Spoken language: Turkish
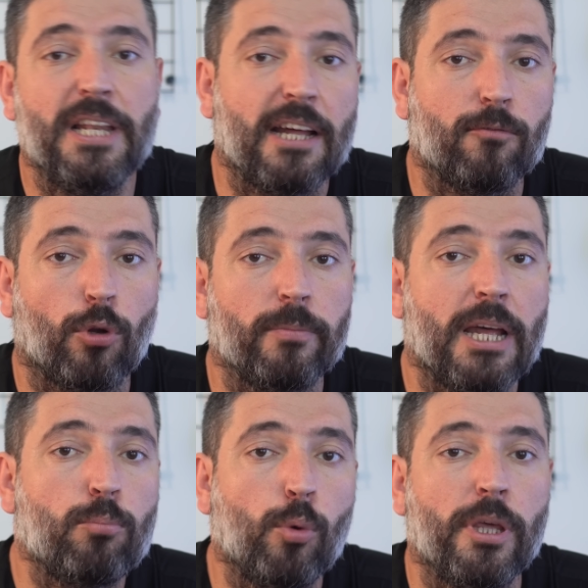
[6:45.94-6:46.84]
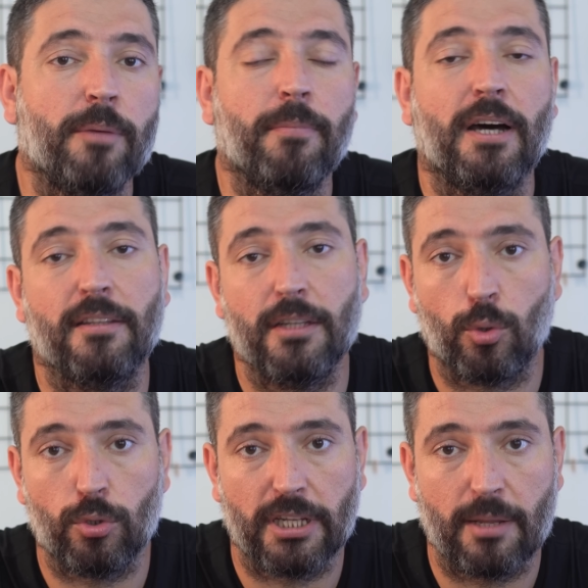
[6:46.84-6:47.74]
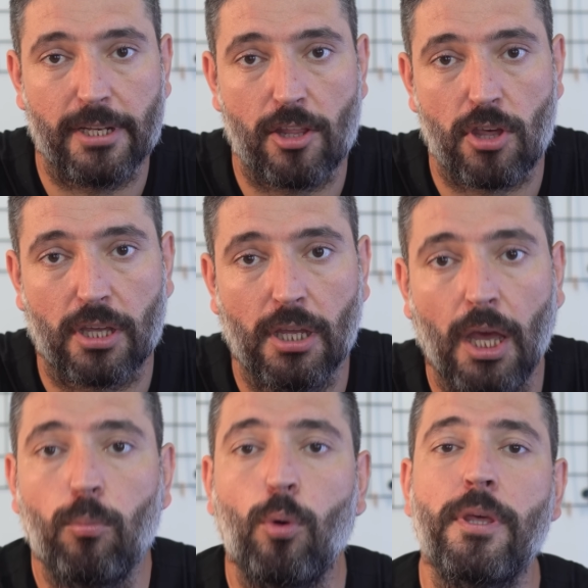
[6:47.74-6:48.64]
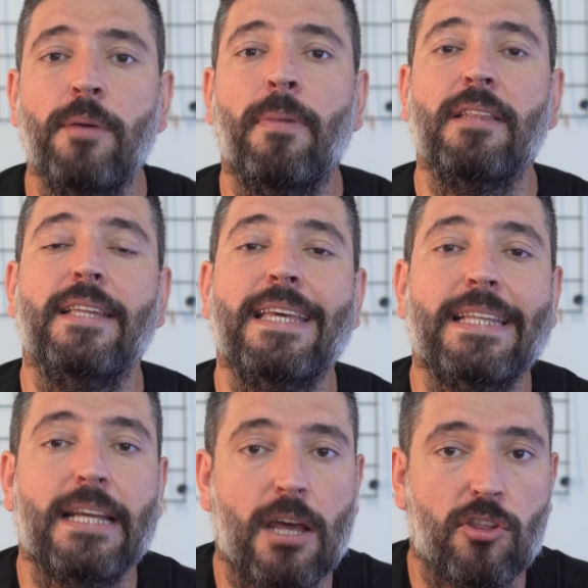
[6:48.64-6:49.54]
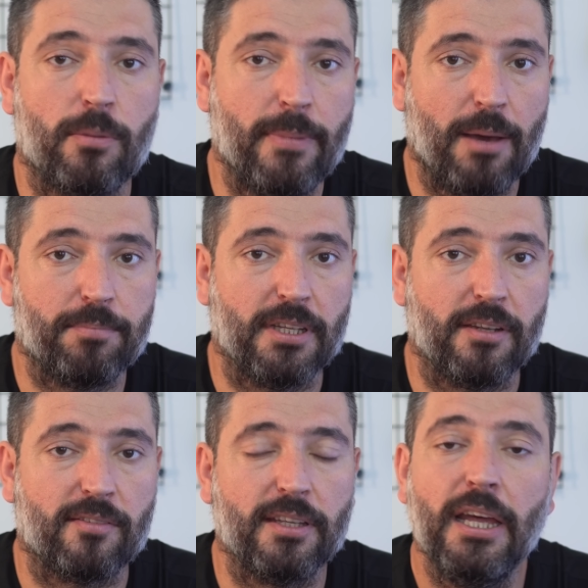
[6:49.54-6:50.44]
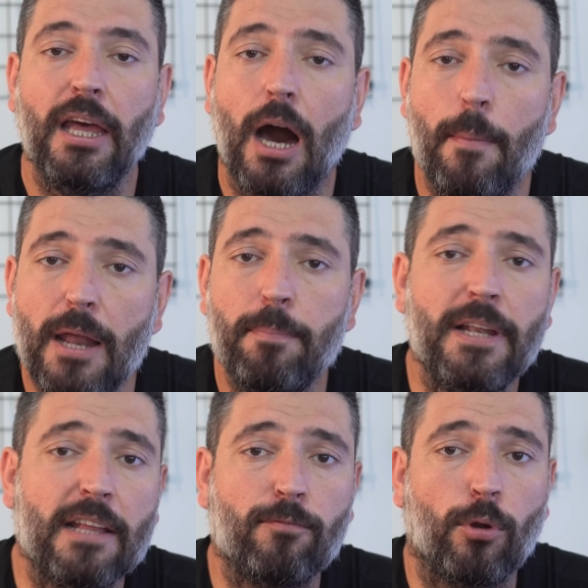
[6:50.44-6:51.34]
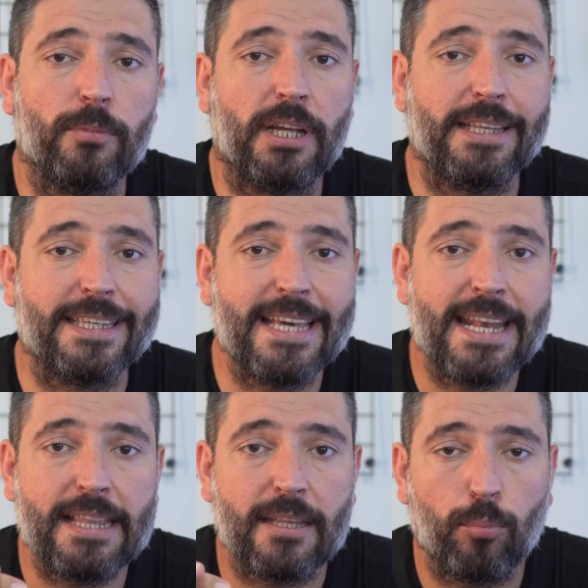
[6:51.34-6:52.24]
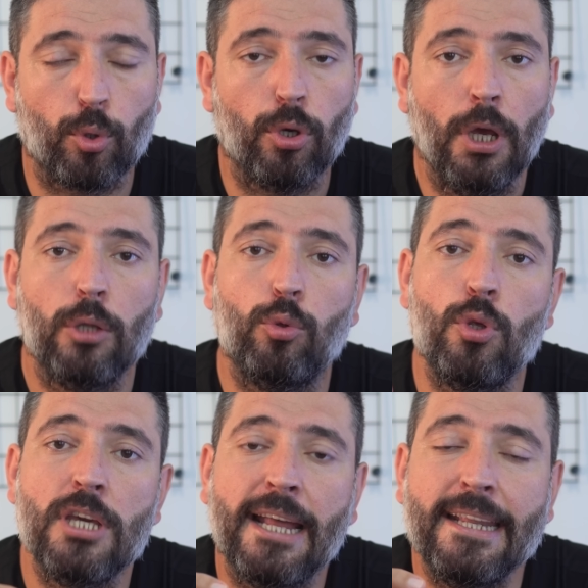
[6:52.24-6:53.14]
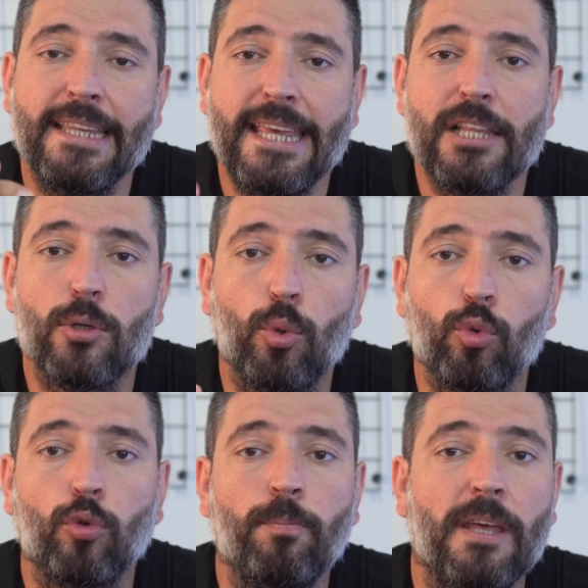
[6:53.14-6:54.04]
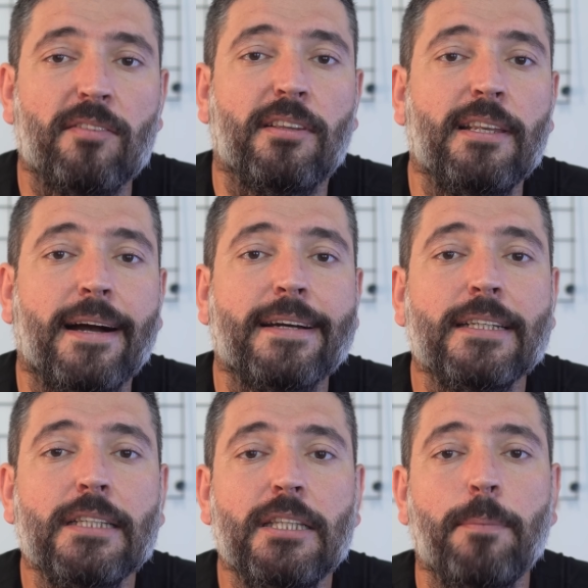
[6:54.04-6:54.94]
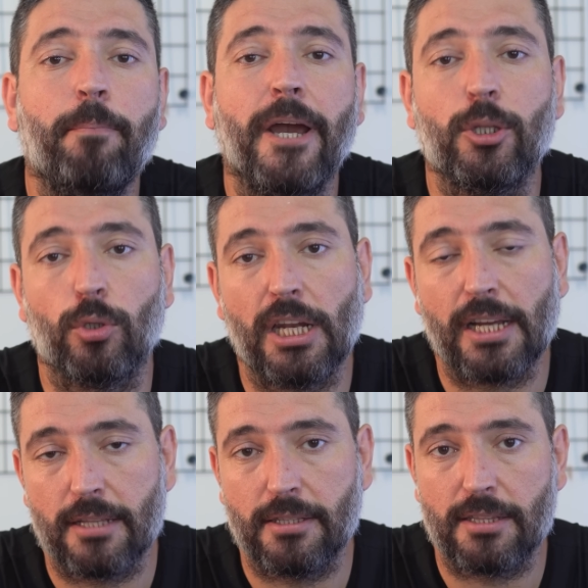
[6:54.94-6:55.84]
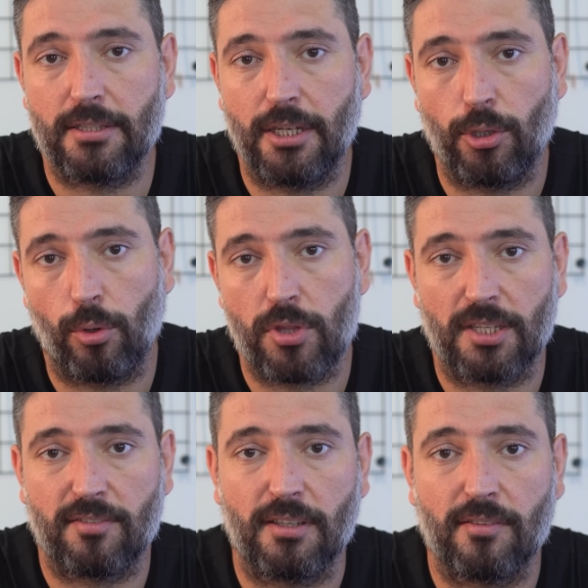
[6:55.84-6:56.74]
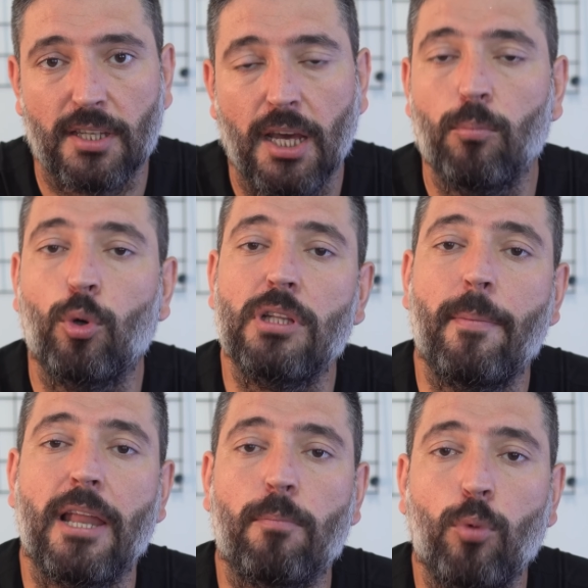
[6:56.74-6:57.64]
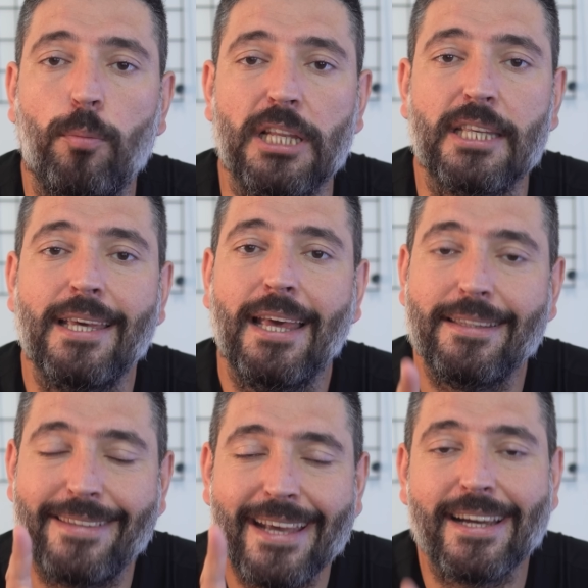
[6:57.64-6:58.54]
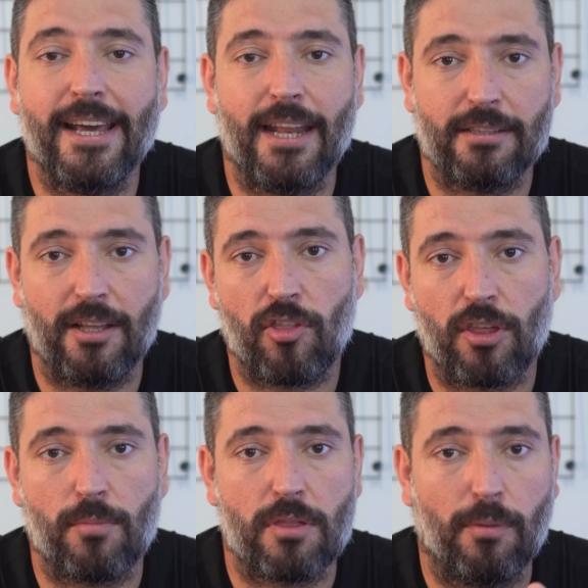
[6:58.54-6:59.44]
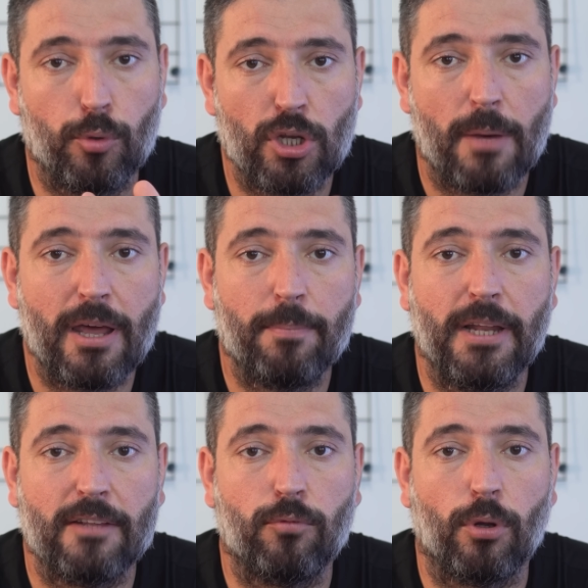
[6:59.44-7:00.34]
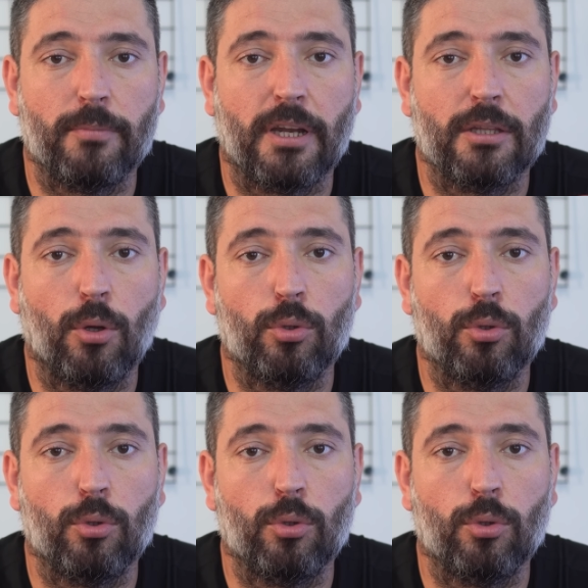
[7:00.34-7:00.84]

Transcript: platformlar bu mühimmatı da kullanabilecek. Bu mühimmatla ilgili araştırma yaptığınızda haber platformlarının genelde bunu dünyanın ilk uzun menzilli akıllı dip mayın olarak anlattığını göreceksiniz. Muhtemelen bu bilgi tek kaynaktan çıkmış ve bütün haber platformlarında